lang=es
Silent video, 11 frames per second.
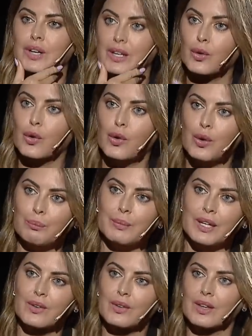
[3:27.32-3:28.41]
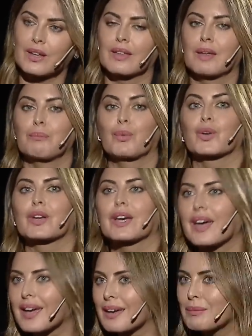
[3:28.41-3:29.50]
enojo conmigo de, por
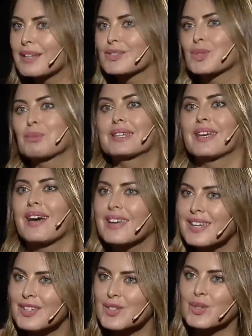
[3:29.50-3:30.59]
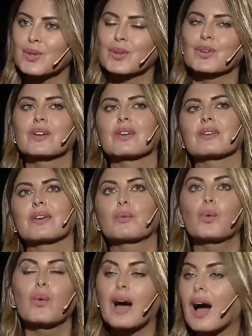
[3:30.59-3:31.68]
qué me sometí a eso, qué
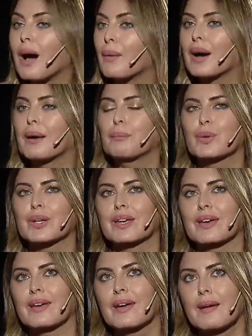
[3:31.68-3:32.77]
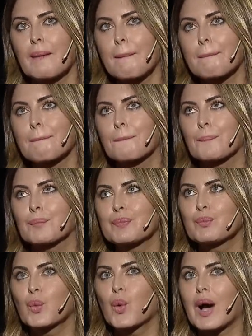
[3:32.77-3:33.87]
buscaba, por qué
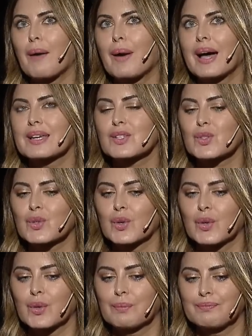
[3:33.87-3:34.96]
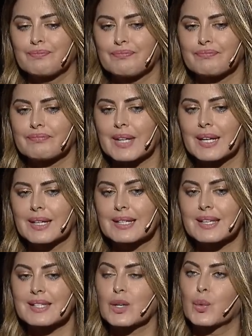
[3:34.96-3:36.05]
buscaba eso
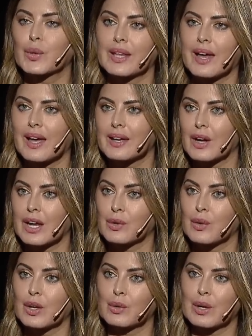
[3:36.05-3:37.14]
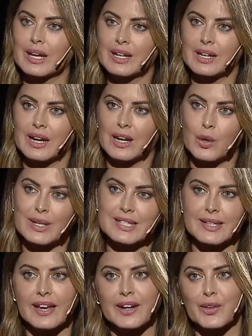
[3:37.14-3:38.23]
esa seguridad en, lo
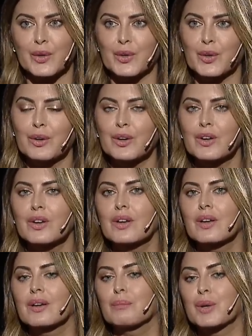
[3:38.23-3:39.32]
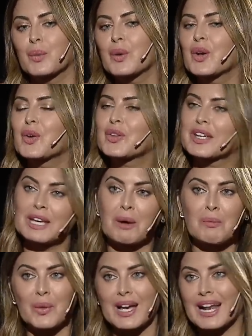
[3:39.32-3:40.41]
externo, ¿no? Pero bueno, no tenía
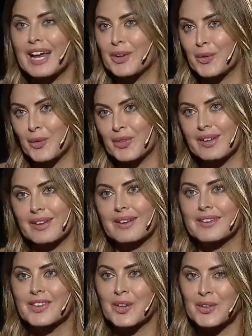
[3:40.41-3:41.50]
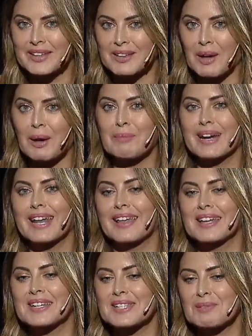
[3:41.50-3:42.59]
muy claro dónde, dónde estaba
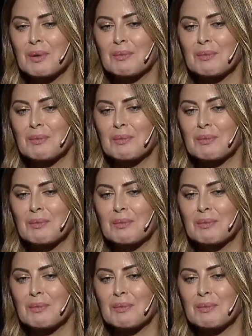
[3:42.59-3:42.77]
parada en ese